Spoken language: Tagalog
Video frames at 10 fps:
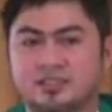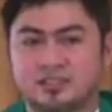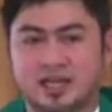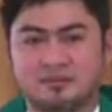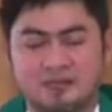
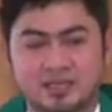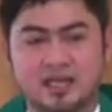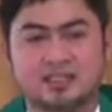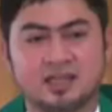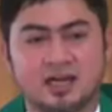na
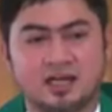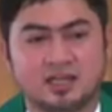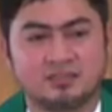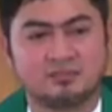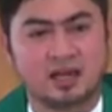gabayan
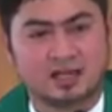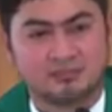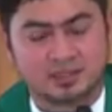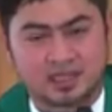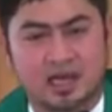ang mga
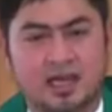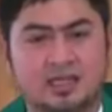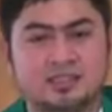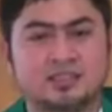kabataan